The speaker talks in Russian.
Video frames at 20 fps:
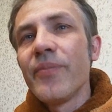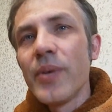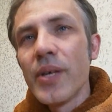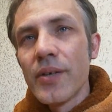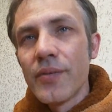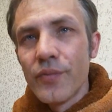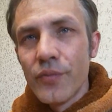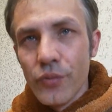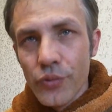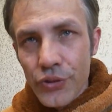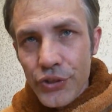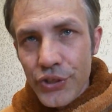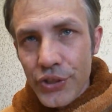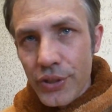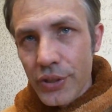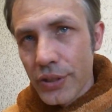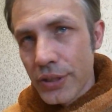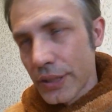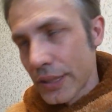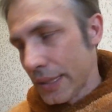первую
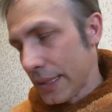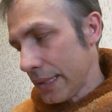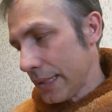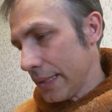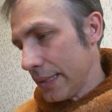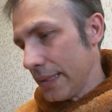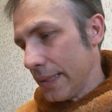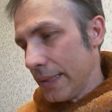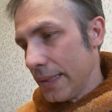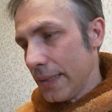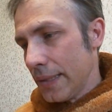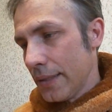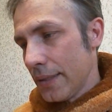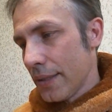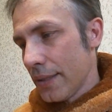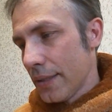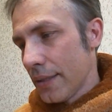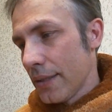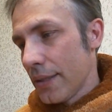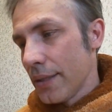очередь
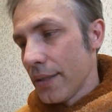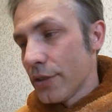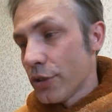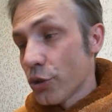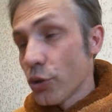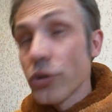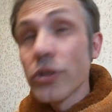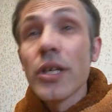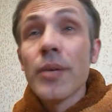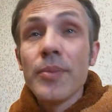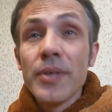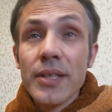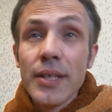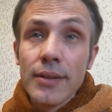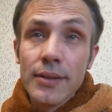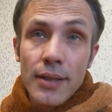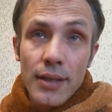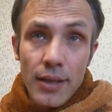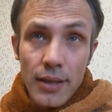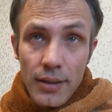э, жестким
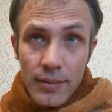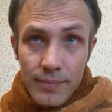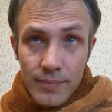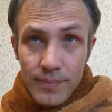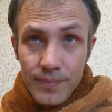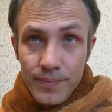недотрахом.